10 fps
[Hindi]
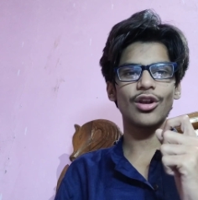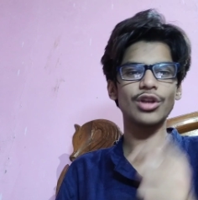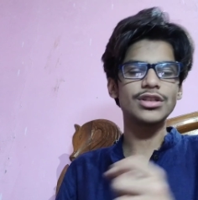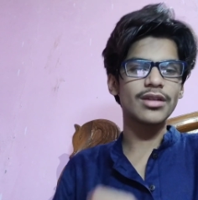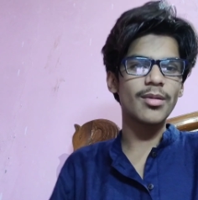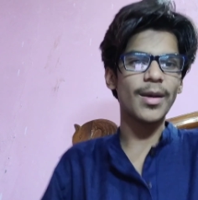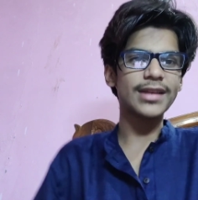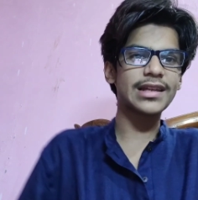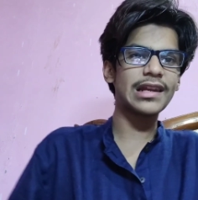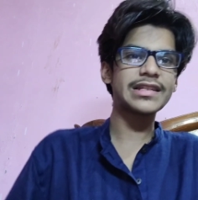लॉन्च डेट की मैं
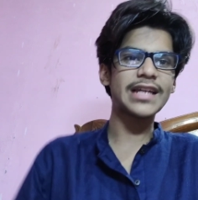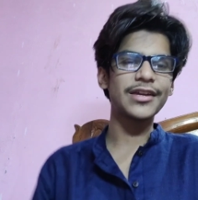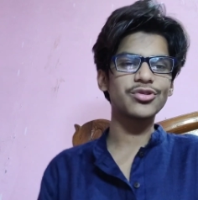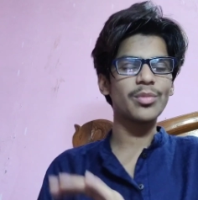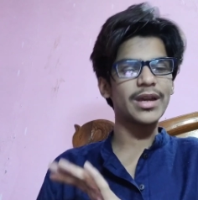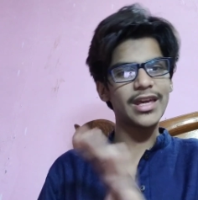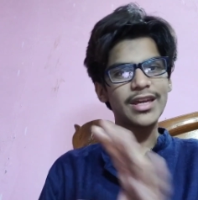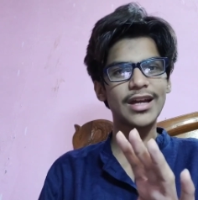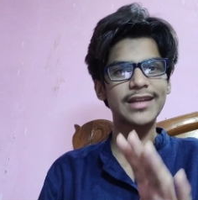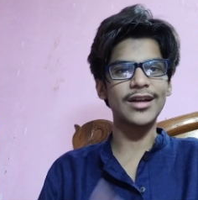बात कर ले जाएँ तो मैं
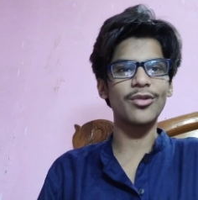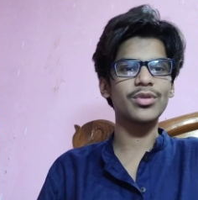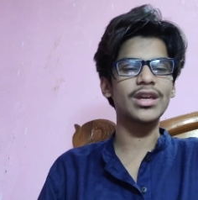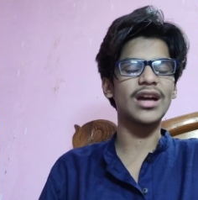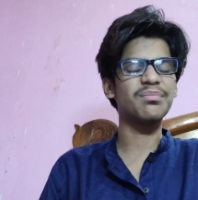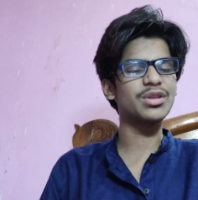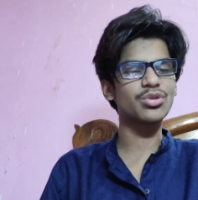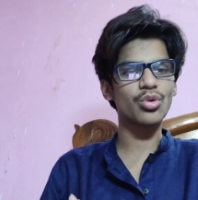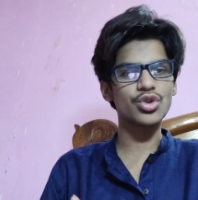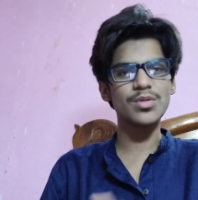यही कहता हूँ कि
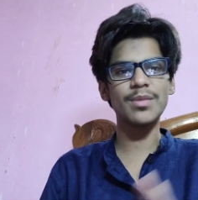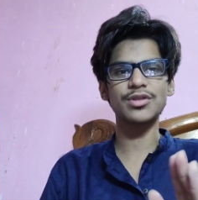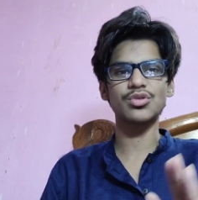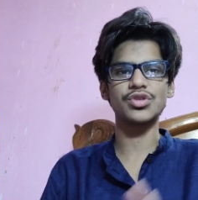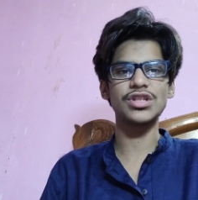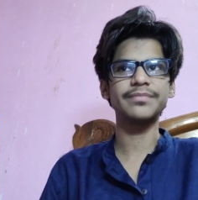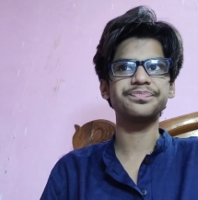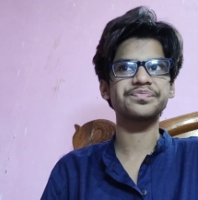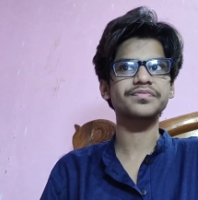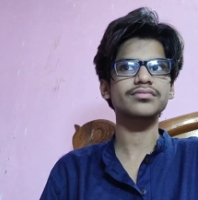अभी तो कुछ भी मत
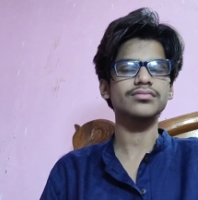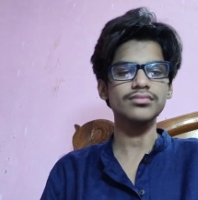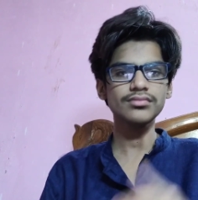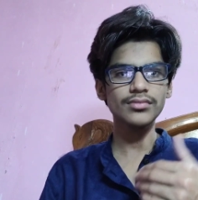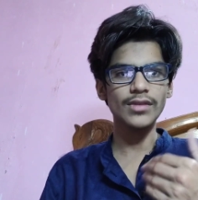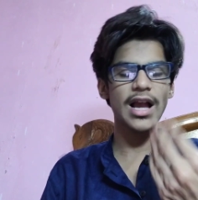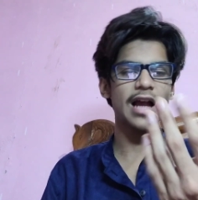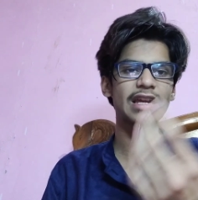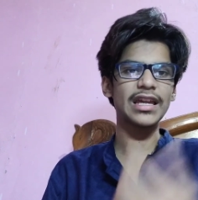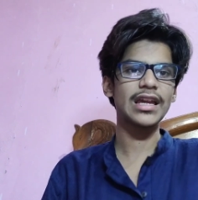सोचिए
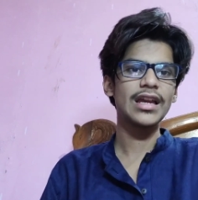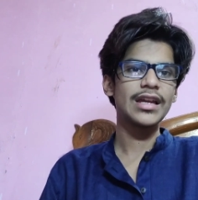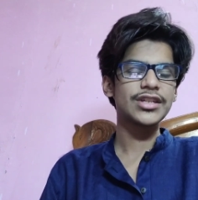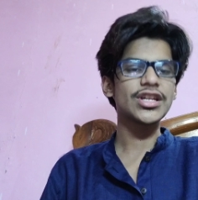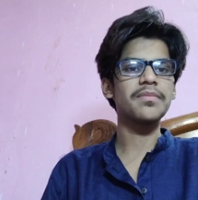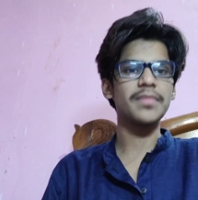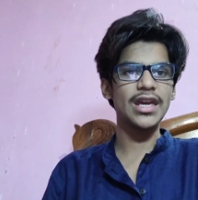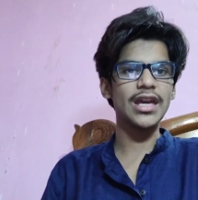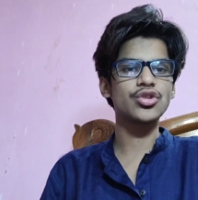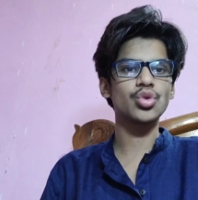आगे शायद
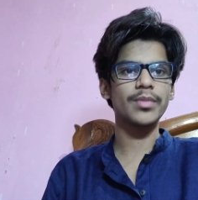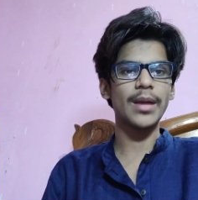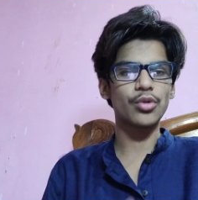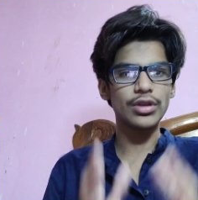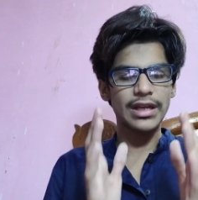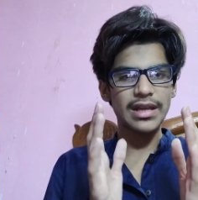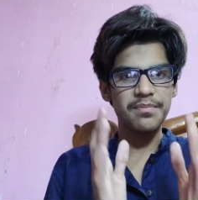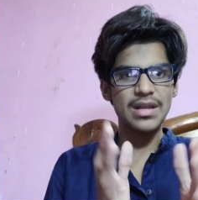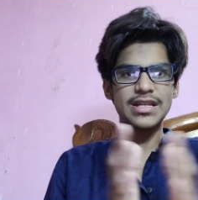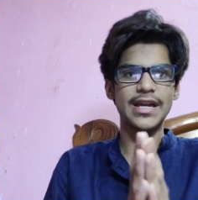मई या जून में आपको
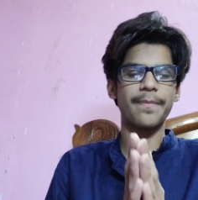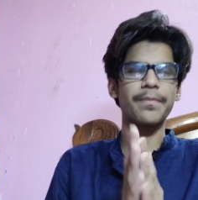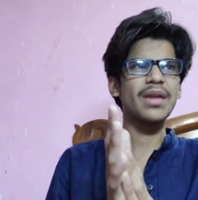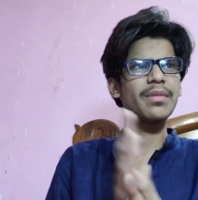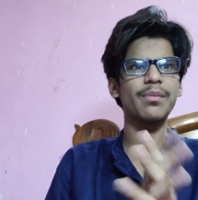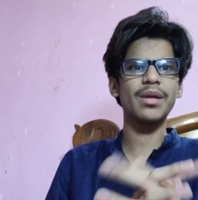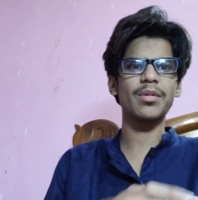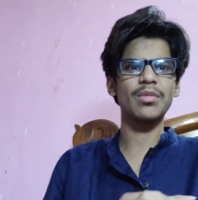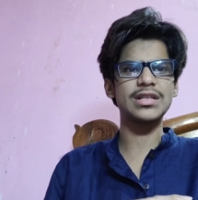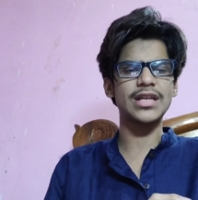देखने मिल जाए मई में
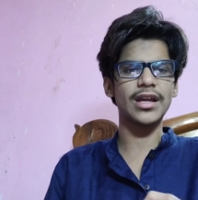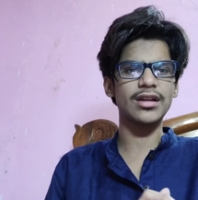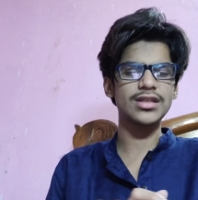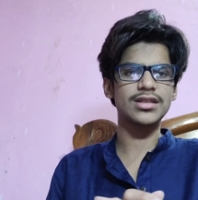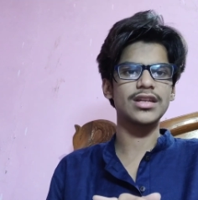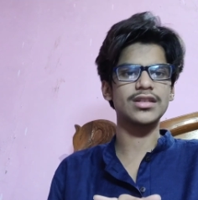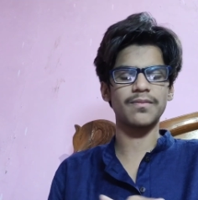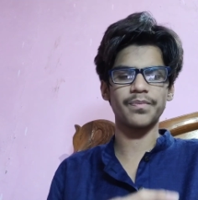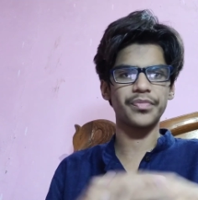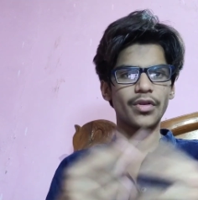मई में मिल जाएगा जैसे ये
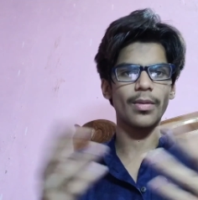सब